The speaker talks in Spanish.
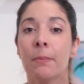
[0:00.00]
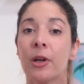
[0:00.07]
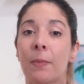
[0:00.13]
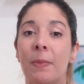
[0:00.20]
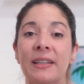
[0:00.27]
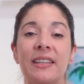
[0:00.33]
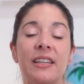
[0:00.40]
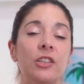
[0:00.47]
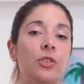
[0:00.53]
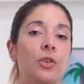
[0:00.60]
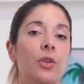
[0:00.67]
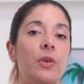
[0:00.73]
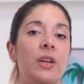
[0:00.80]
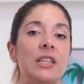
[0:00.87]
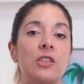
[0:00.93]
Pero aparte de
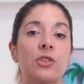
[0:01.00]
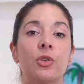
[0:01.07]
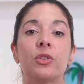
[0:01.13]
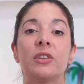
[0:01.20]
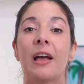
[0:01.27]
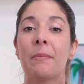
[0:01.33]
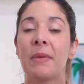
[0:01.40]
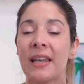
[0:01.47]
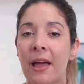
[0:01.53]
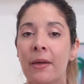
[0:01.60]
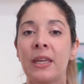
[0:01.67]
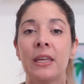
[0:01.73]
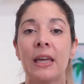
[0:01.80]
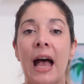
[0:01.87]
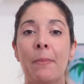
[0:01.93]
todo esto, también
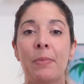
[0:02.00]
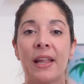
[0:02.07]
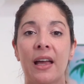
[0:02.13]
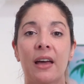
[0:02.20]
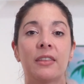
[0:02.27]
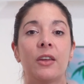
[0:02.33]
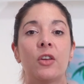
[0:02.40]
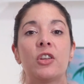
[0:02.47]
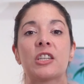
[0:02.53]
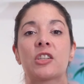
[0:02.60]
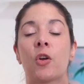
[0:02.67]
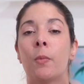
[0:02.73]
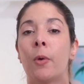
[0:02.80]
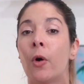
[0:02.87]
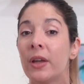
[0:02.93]
hay aplicaciones
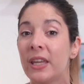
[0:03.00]
como